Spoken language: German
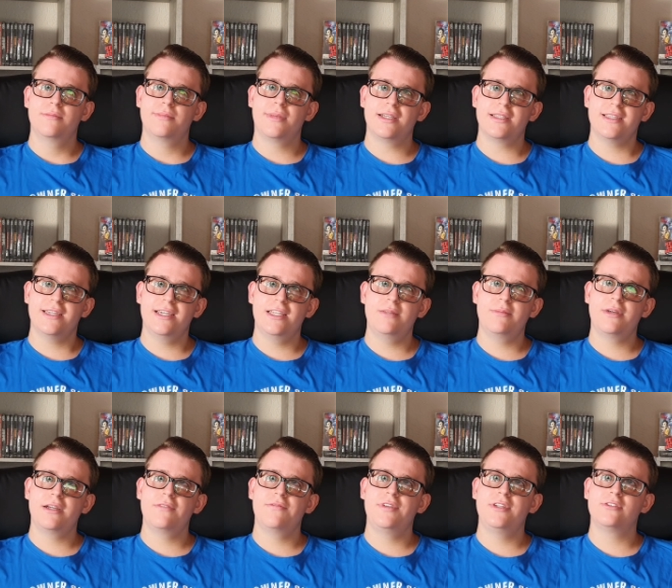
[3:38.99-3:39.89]
Macht gerne
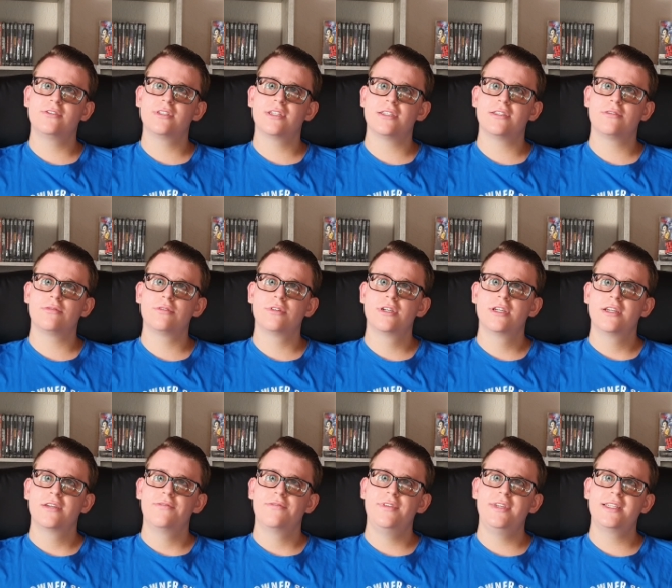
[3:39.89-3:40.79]
mal ein Video dazu.
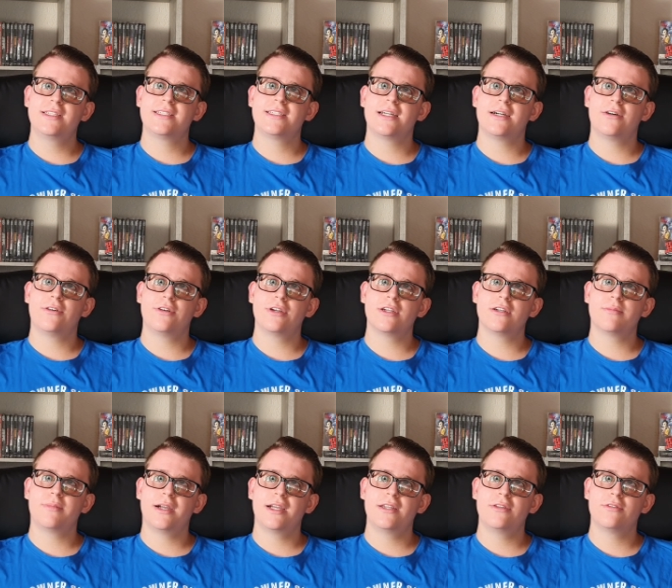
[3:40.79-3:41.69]
Wie ist da eure
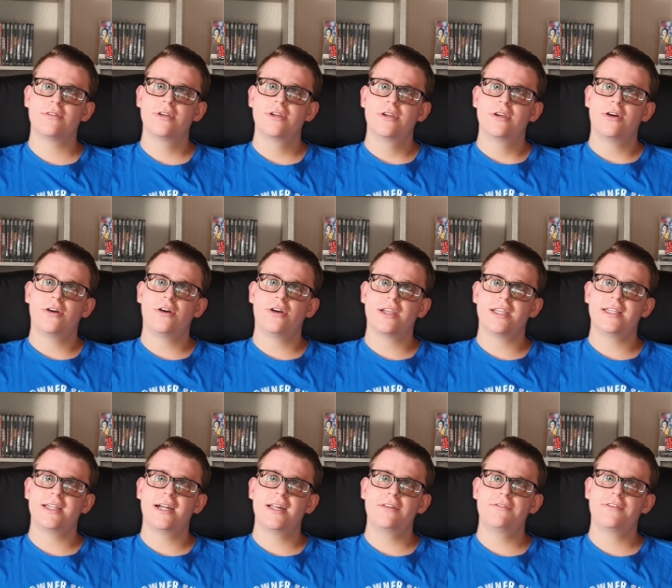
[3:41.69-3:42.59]
Meinung?
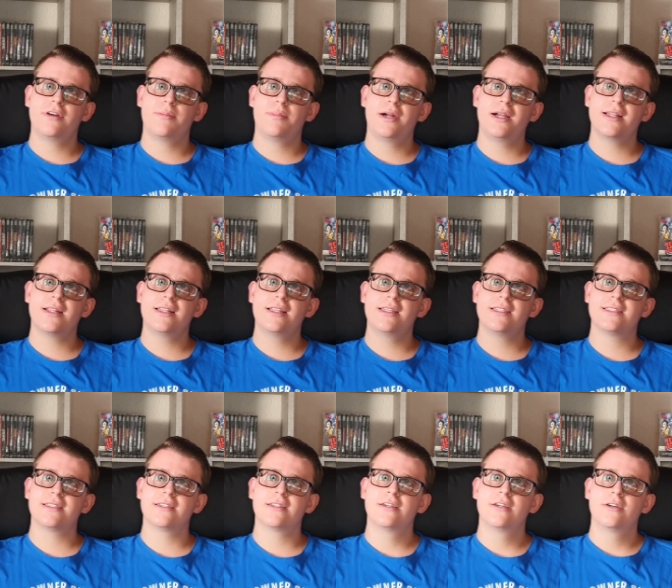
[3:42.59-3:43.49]
Original verpackt
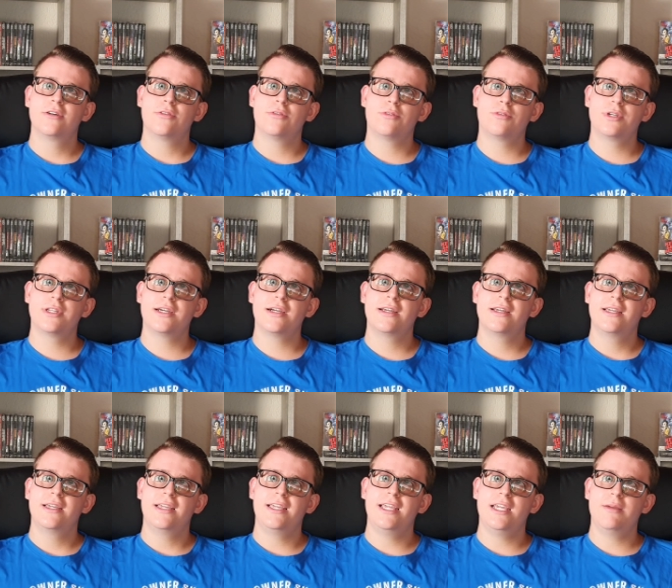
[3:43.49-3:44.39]
lassen oder
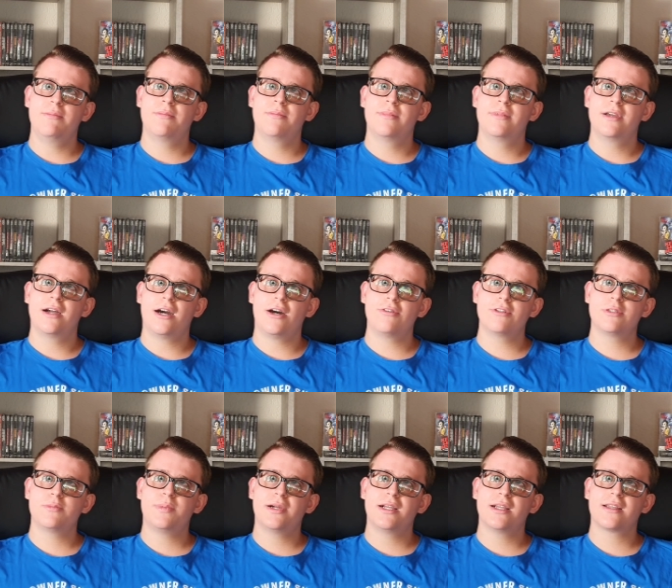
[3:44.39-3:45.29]
eben
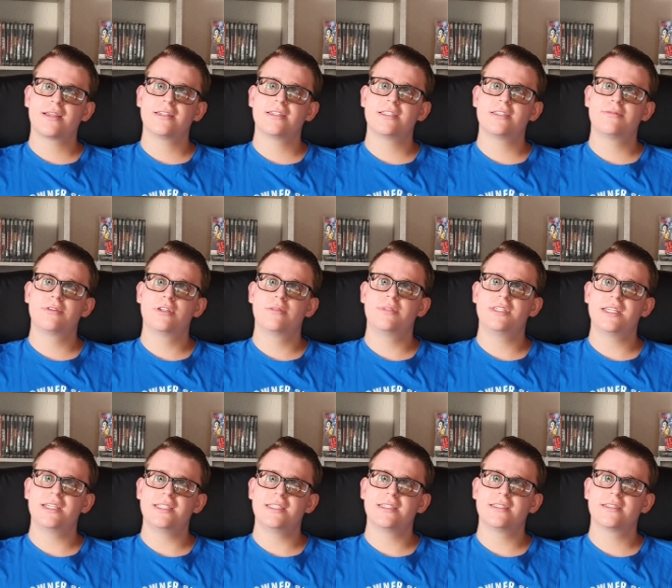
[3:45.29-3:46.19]
auspacken? Das würde mich
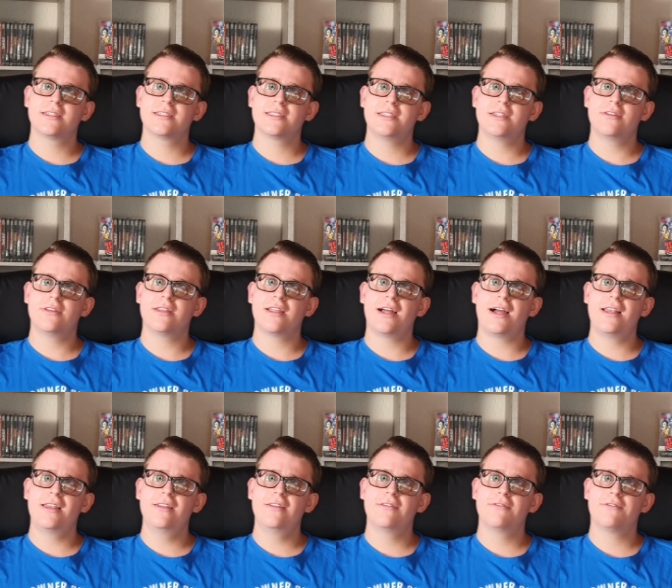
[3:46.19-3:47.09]
echt interessieren. Und
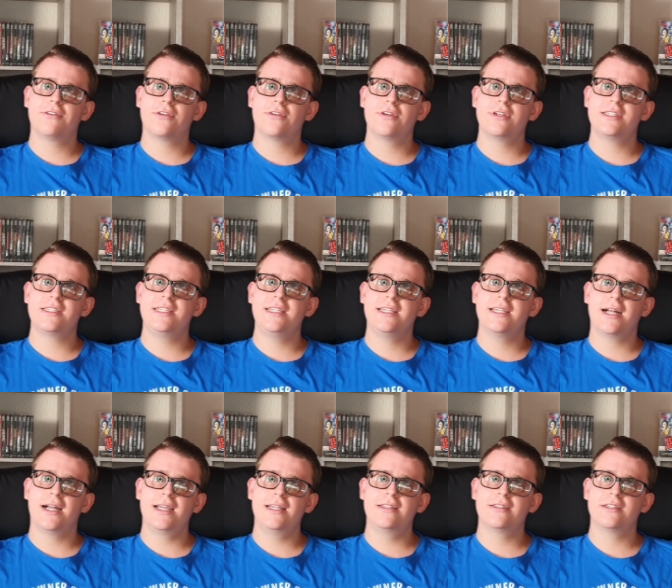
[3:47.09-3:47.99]
alle von euch, die
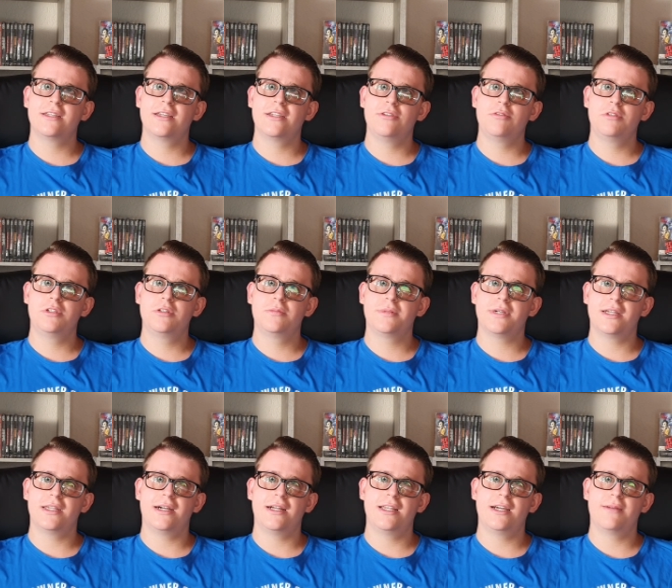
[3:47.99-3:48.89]
keinen äh,
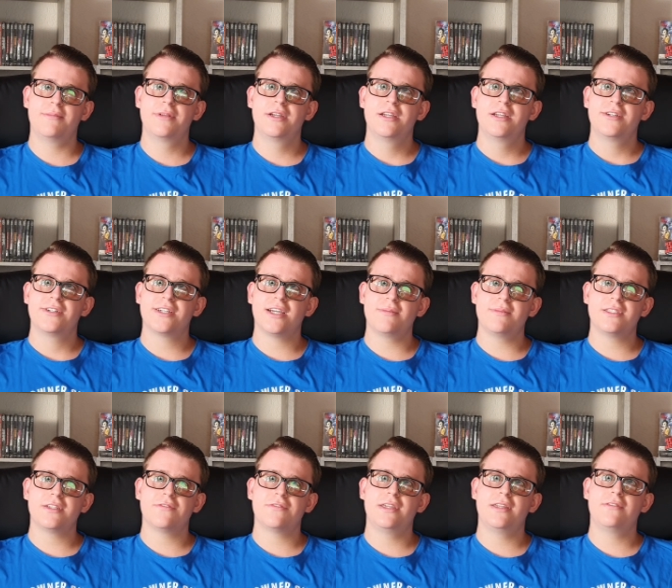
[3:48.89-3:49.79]
YouTube-Kanal haben, schreibt
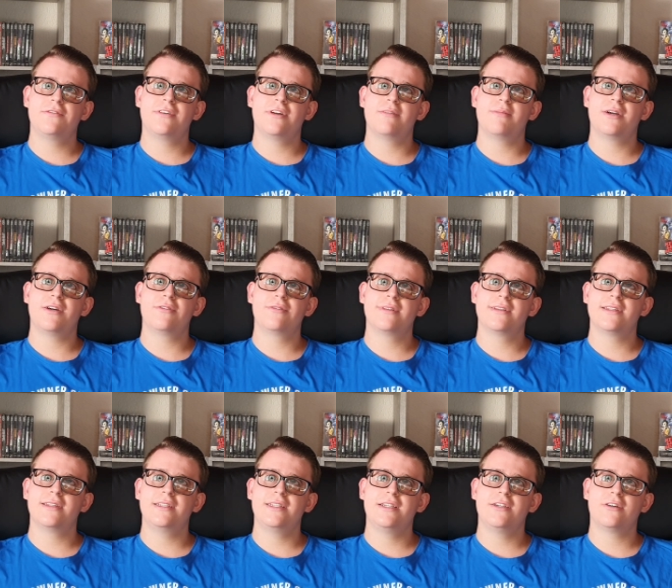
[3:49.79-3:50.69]
es auf jeden Fall mal unten
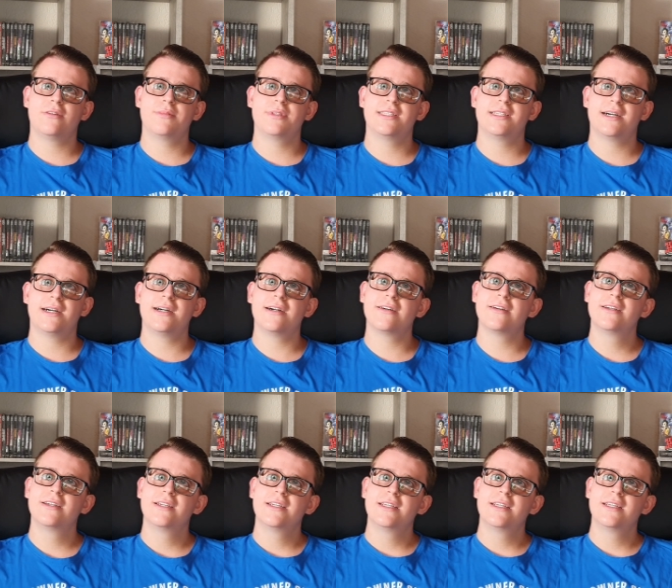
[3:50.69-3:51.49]
in die Kommentare.